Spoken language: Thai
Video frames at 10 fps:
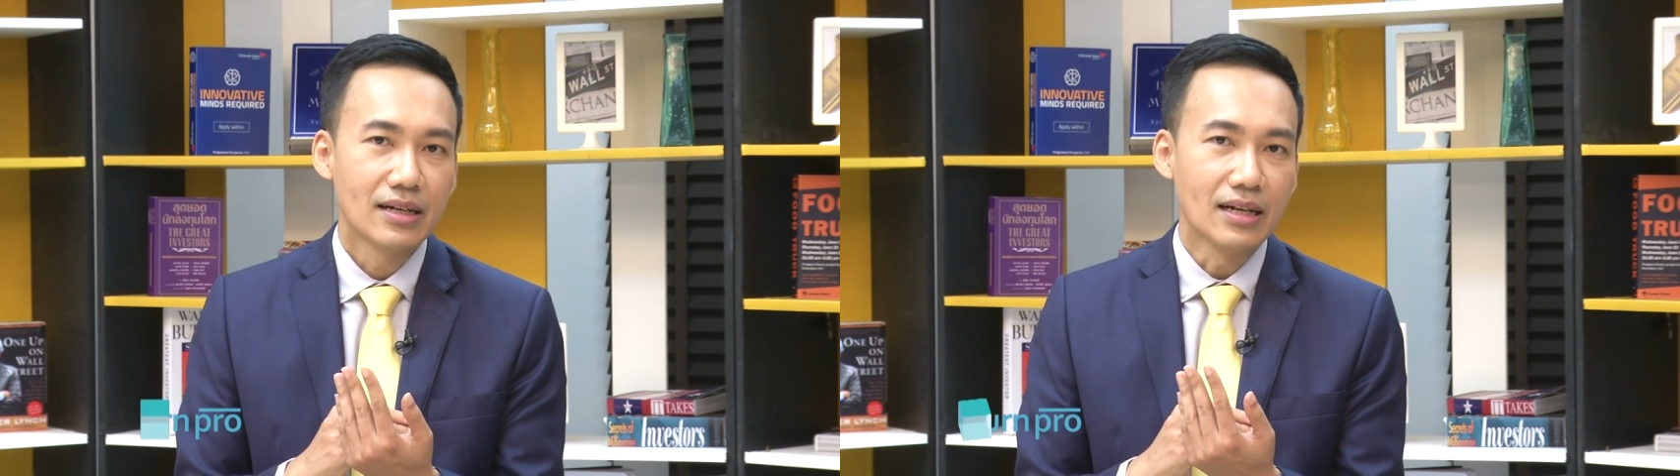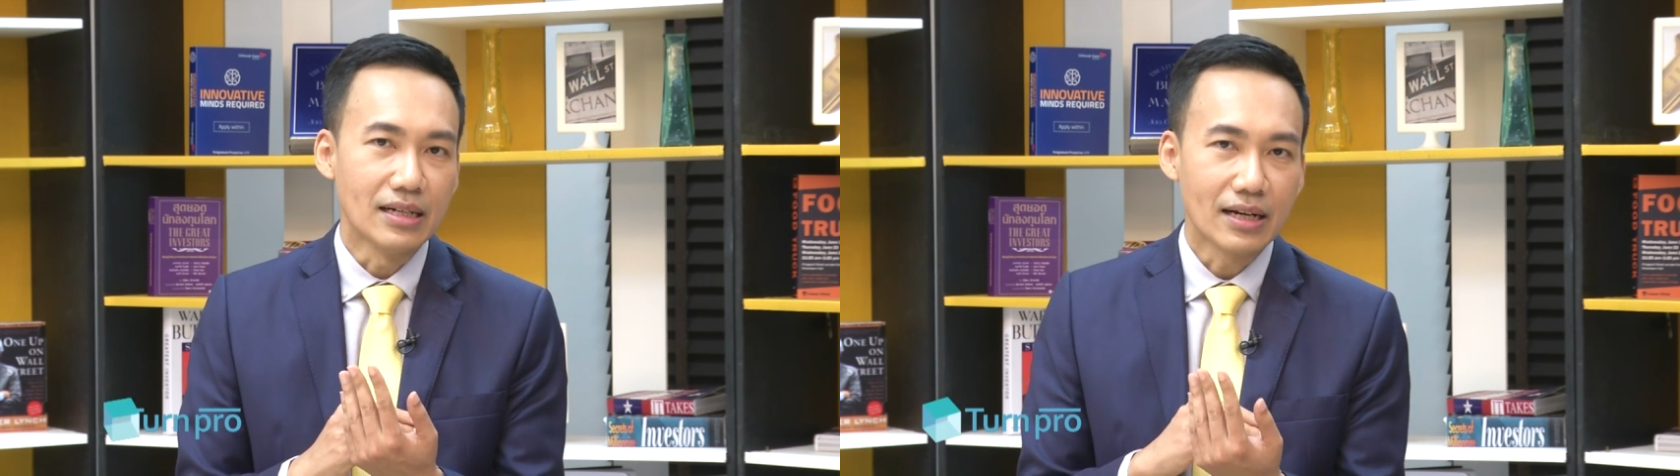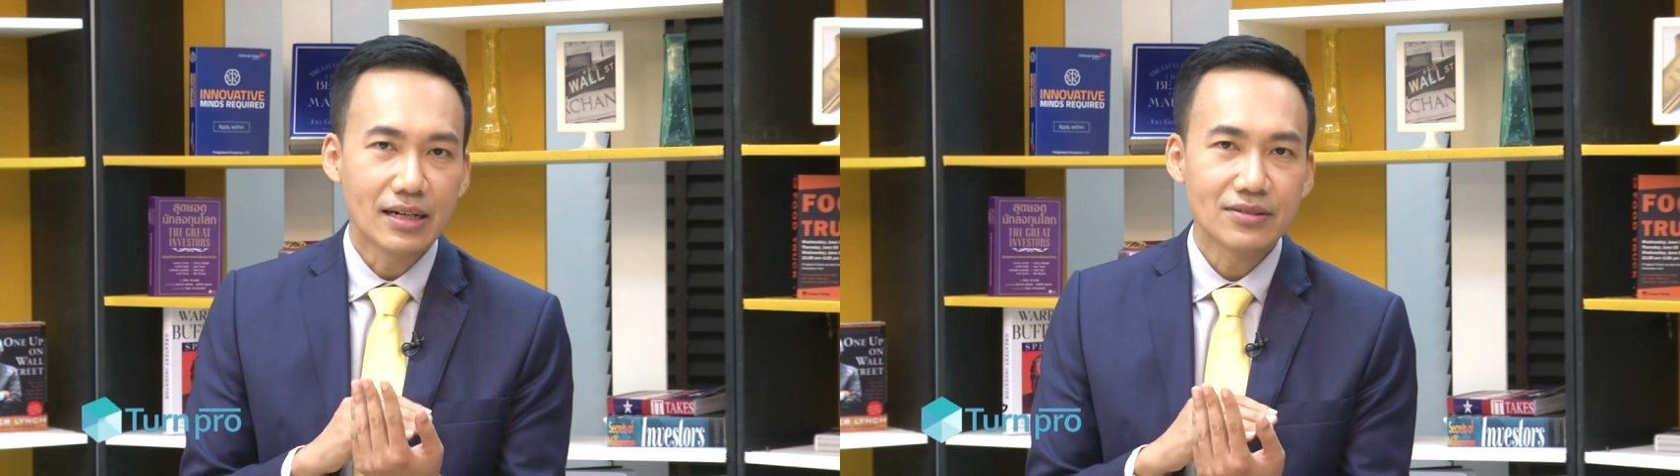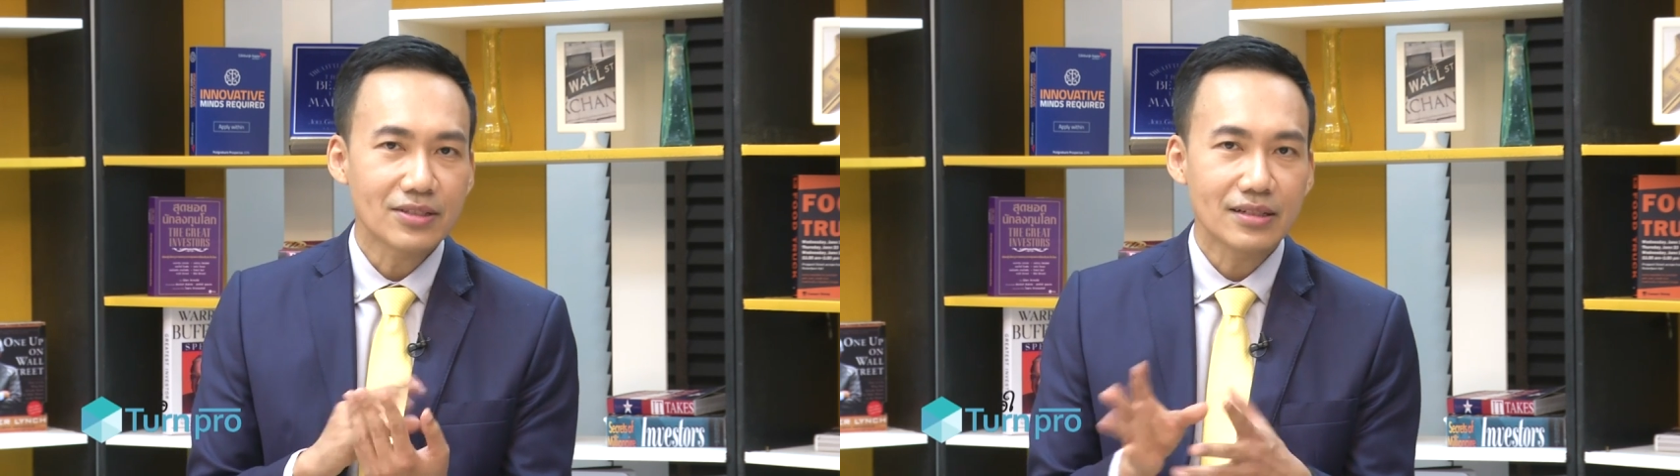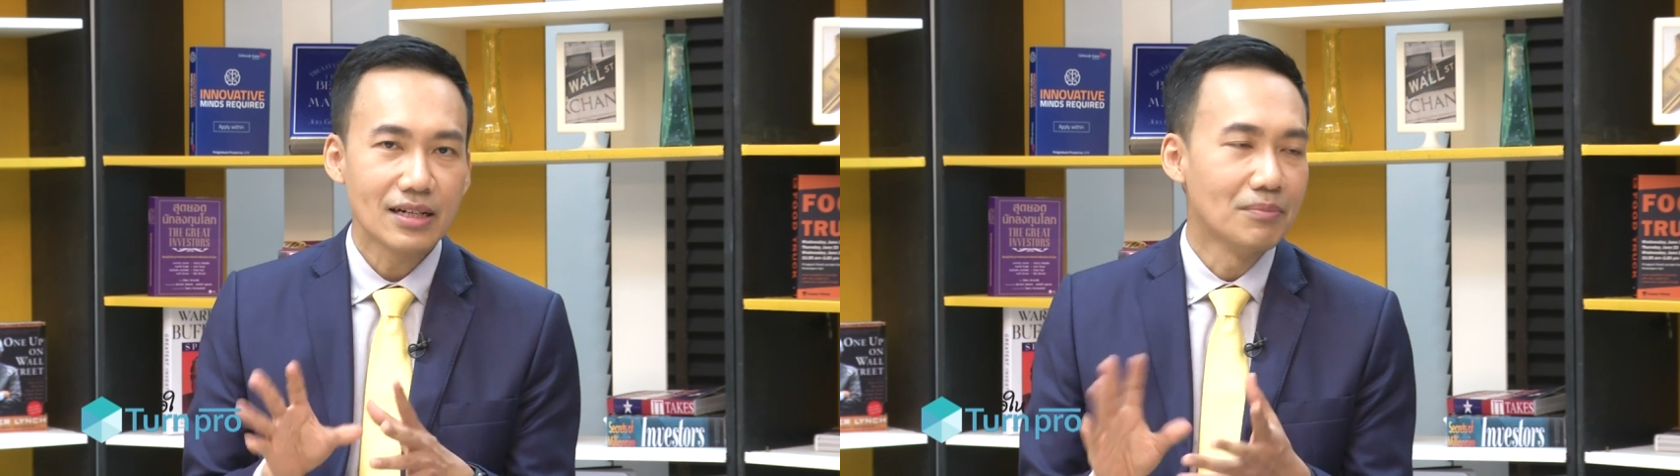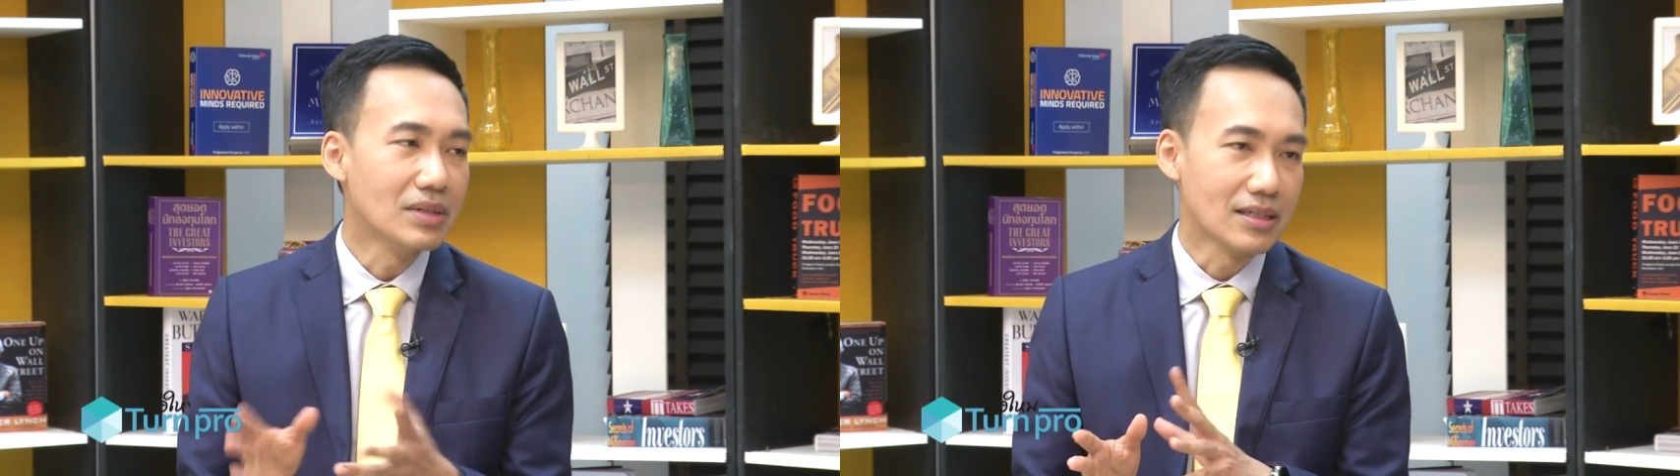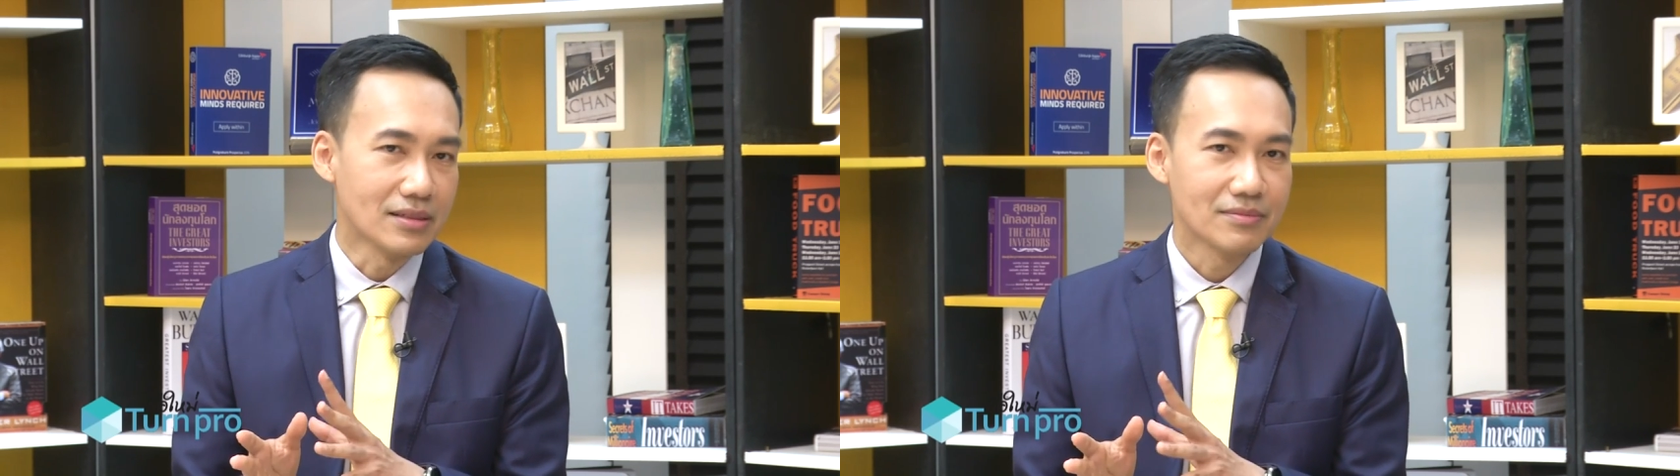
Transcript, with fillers: เหลือเงินสักเดือนละหมื่น